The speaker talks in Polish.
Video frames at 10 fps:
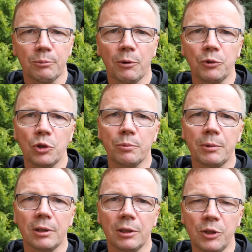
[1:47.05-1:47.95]

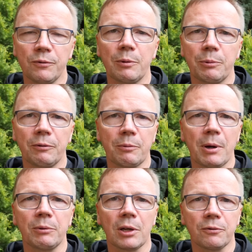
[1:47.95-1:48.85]
Powinniśmy iść i
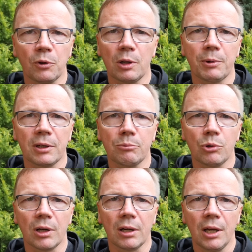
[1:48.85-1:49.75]
wypełniać wolę Pana
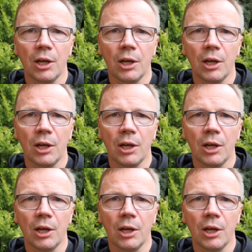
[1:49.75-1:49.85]
Boga,